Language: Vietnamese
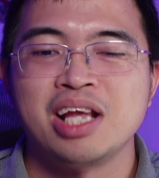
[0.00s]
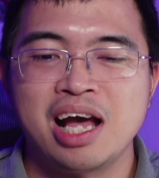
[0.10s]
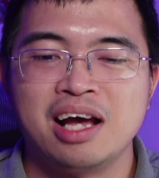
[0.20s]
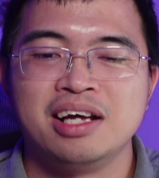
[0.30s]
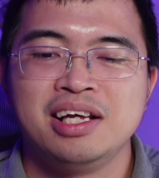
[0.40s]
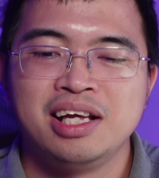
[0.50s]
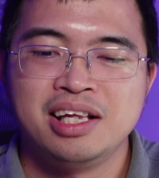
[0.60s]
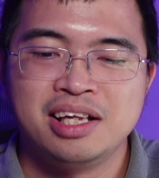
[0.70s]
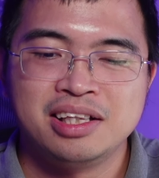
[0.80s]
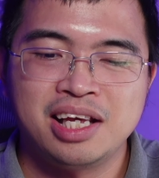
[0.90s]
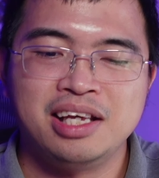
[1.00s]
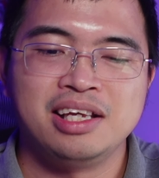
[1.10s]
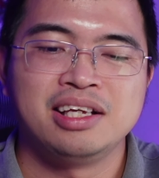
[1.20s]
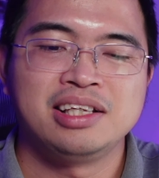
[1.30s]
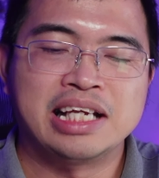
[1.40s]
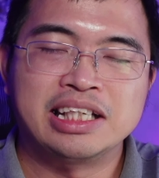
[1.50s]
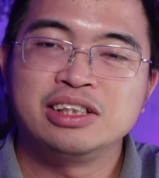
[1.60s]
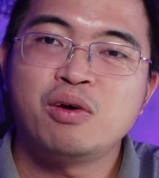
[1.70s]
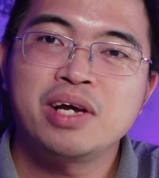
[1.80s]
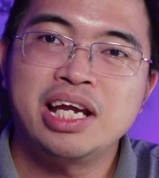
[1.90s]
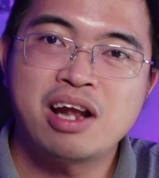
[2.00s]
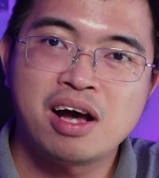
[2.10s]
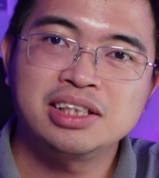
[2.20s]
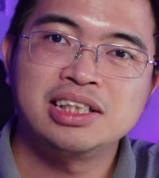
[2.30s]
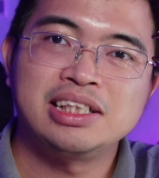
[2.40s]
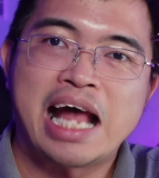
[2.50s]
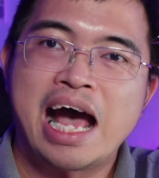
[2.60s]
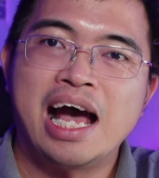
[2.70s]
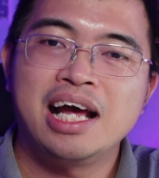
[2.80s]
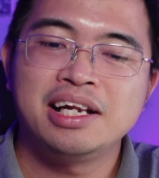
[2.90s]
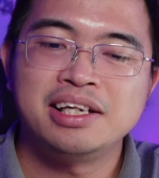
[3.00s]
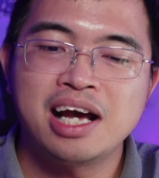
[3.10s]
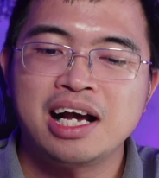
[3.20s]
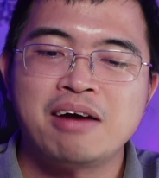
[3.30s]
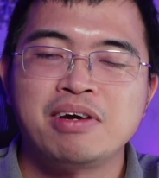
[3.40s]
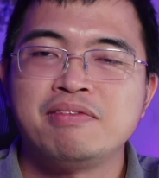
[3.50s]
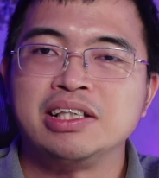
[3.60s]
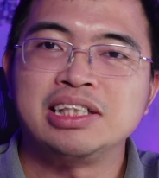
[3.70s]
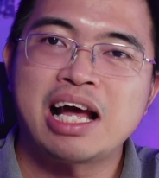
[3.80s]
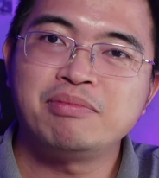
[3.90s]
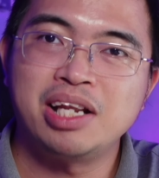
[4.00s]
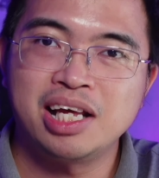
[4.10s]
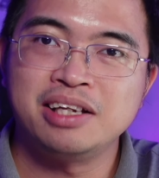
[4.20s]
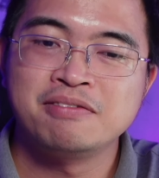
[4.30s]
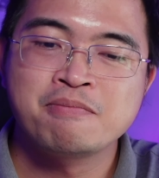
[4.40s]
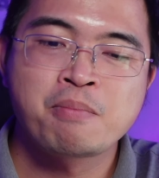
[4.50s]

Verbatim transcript: à thì nhà sản xuất Kidos đã nâng cấp cái phần staff này lên